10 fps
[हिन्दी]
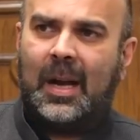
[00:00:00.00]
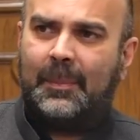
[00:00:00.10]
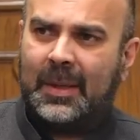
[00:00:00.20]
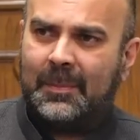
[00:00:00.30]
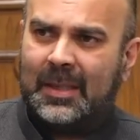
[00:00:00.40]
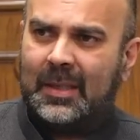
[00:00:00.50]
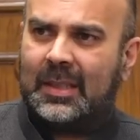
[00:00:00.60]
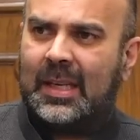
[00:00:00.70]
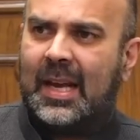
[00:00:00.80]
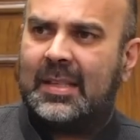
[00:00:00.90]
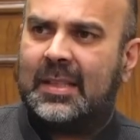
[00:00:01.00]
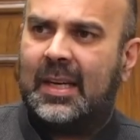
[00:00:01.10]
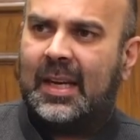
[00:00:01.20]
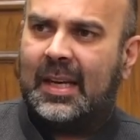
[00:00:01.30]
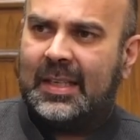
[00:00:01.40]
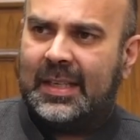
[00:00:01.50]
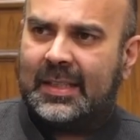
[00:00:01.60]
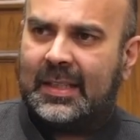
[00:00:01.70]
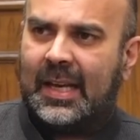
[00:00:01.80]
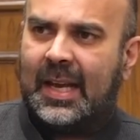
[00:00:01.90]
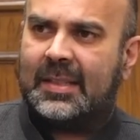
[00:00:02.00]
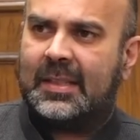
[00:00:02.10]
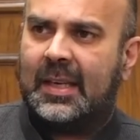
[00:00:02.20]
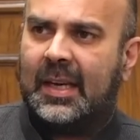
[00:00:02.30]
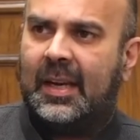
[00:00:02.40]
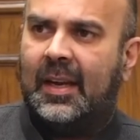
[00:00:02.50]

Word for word: अपर मिडिल क्लास के एलीट क्लास के